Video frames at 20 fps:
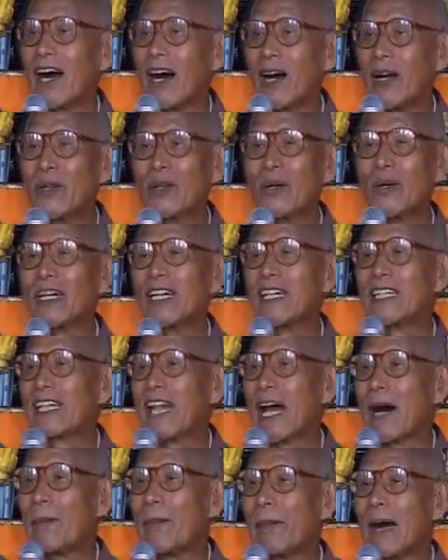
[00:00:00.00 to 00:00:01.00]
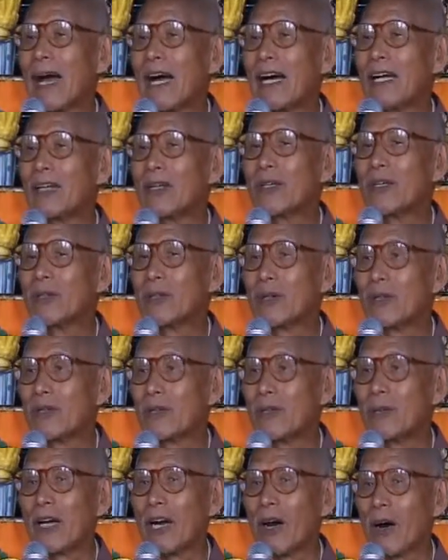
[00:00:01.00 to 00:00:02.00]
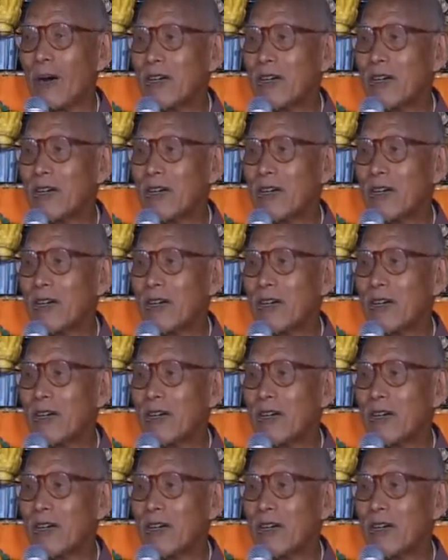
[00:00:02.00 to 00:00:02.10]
很多人来拜，最出名